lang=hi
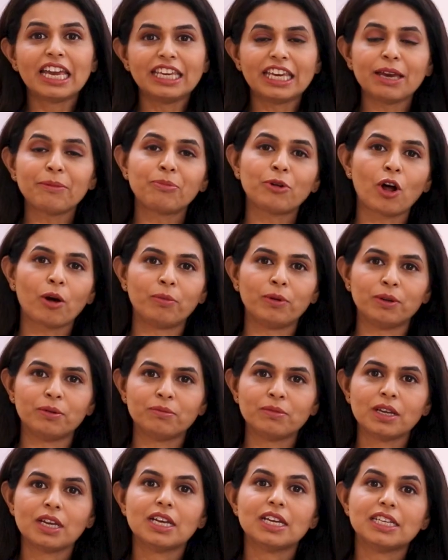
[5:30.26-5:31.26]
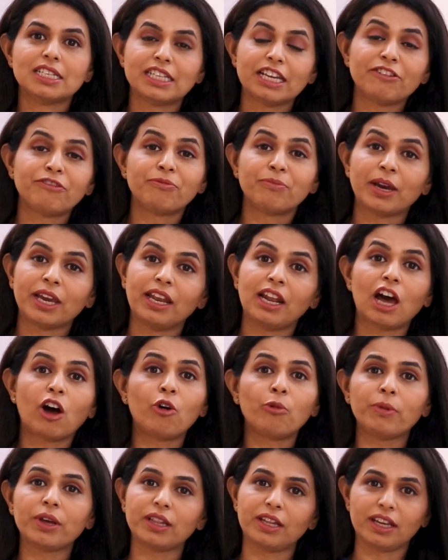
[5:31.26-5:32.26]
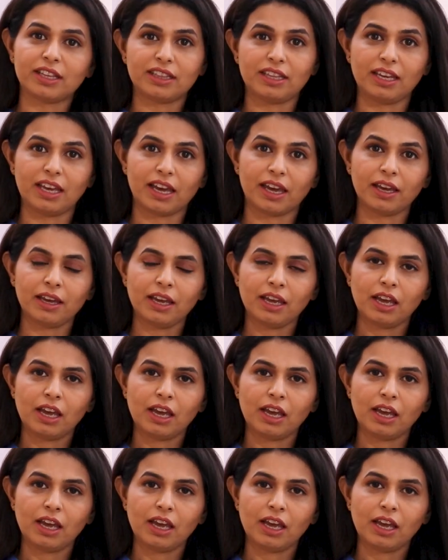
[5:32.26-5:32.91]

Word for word: ये प्रॉब्लम सिर्फ महिलाओं में दिखती है